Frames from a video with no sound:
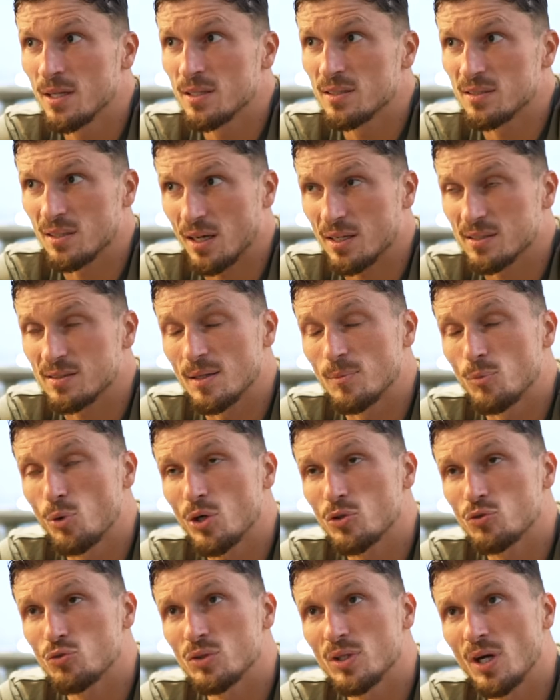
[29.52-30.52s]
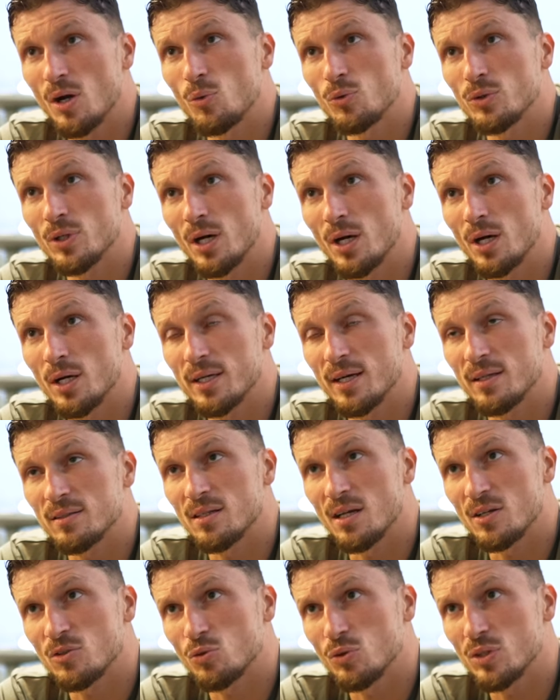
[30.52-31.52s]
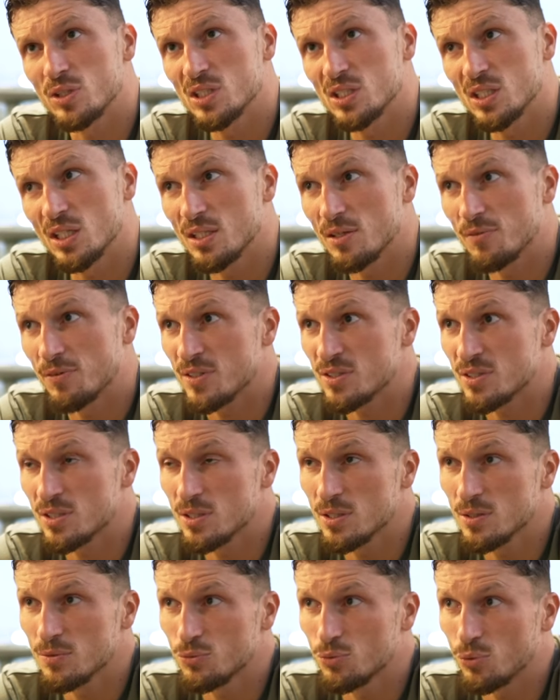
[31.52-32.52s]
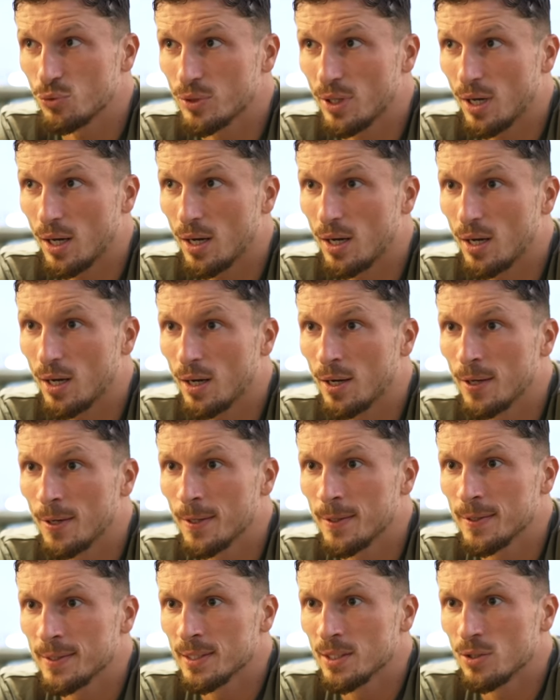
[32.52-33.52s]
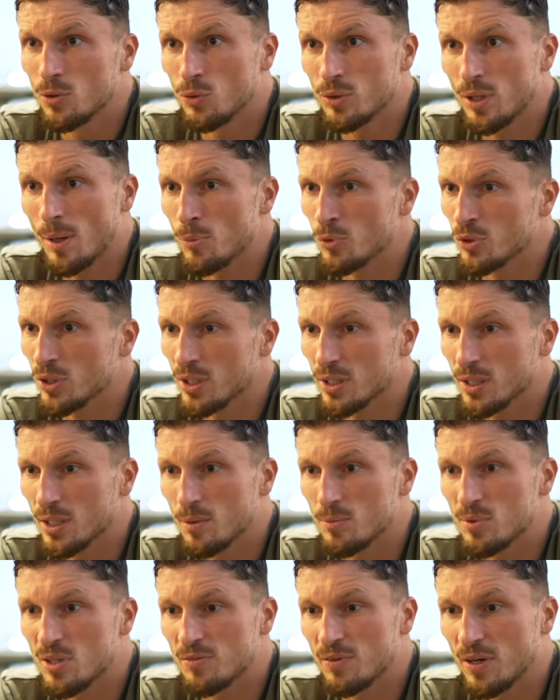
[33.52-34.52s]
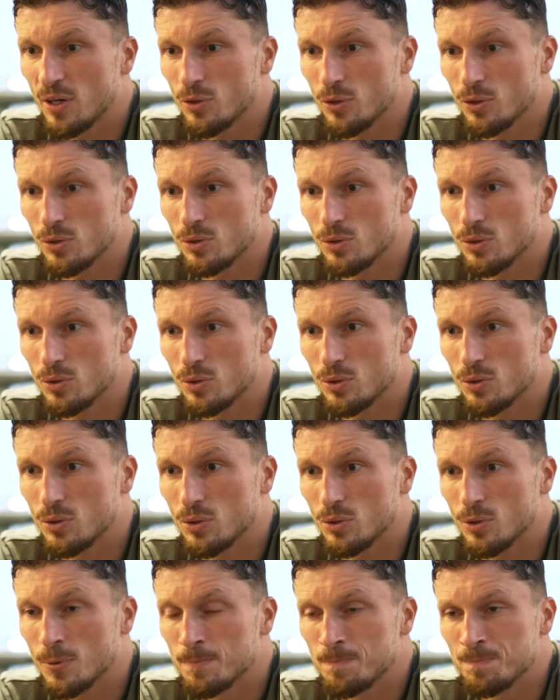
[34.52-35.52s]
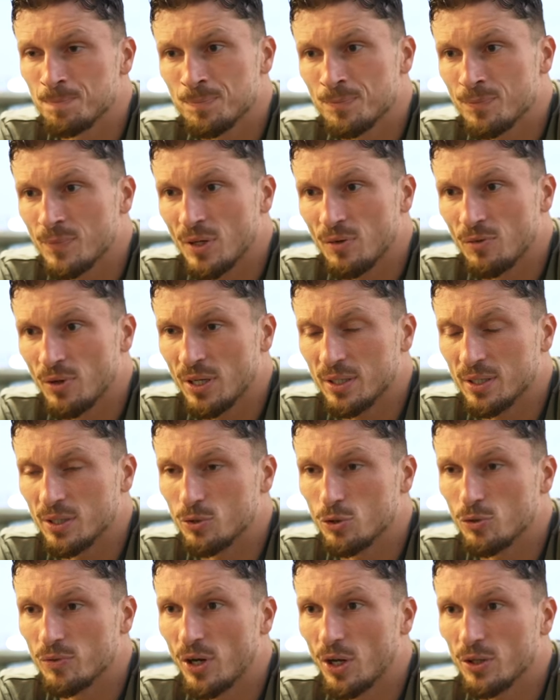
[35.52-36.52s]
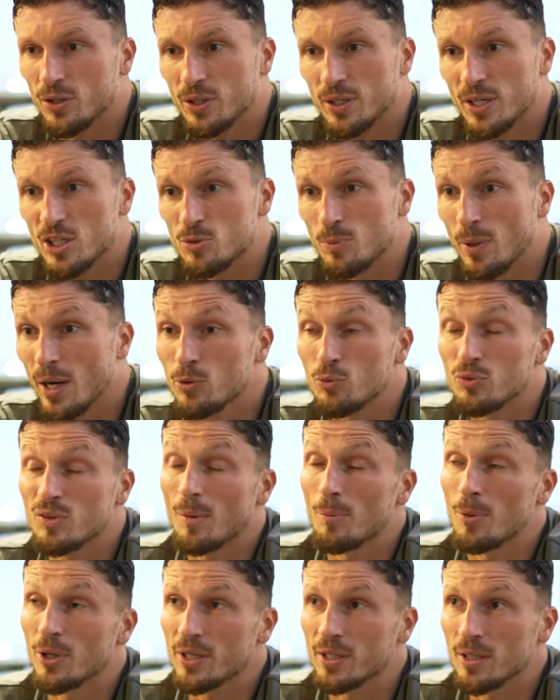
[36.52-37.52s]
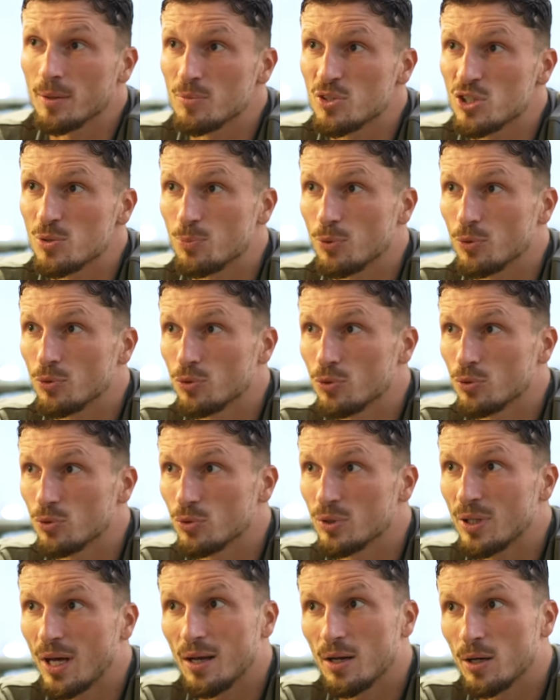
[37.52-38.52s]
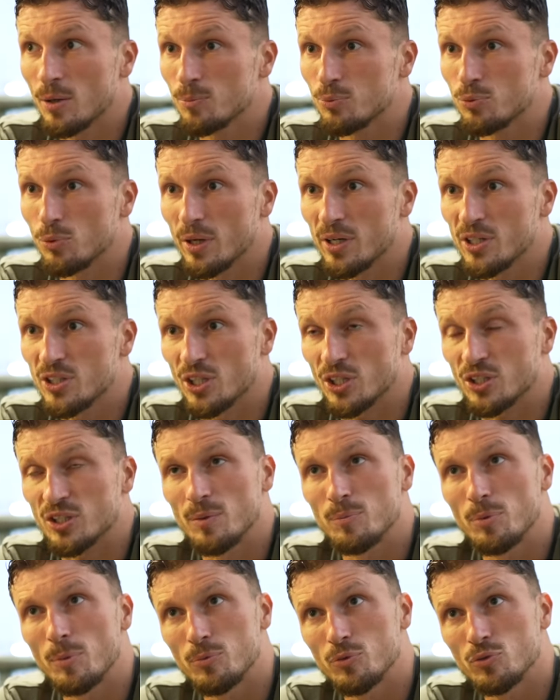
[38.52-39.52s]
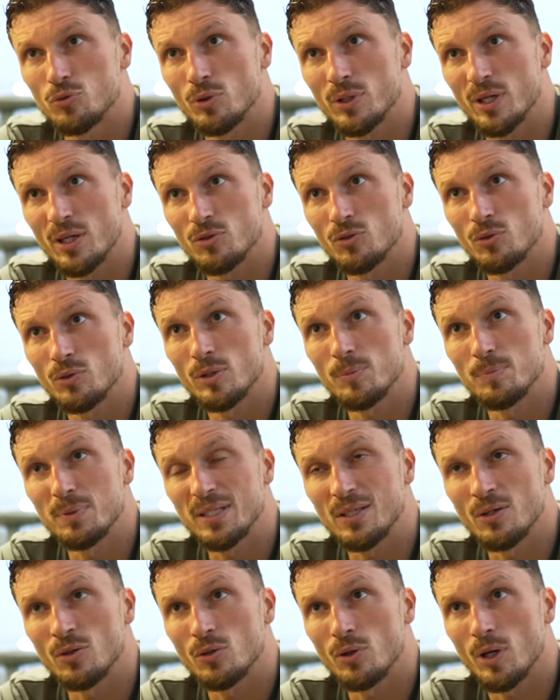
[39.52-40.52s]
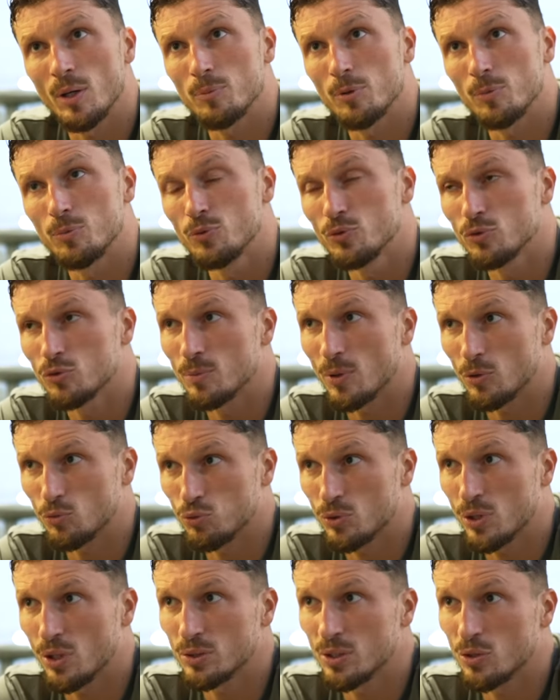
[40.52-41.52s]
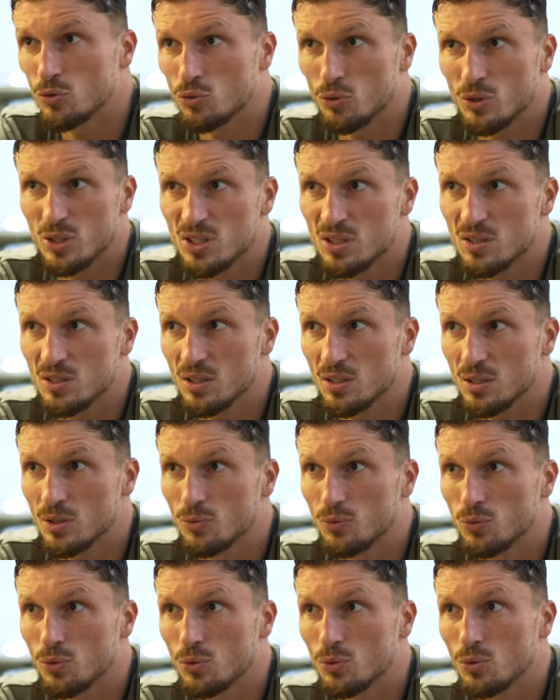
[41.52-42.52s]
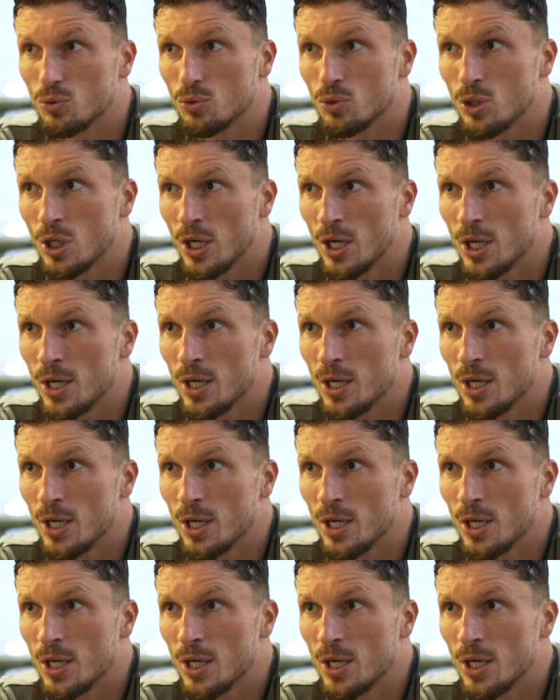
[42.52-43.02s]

ça reste un bon résultat où on a gardé la solidité défensive, où on a, on a montré quand même des valeurs, euh, voilà, quelques valeurs d'engagement. Il nous a manqué un petit peu d'allant pour aller chercher un peu plus d'occasions et piquer encore un peu plus. Mais en tout cas, on a une solidité qu'il faut,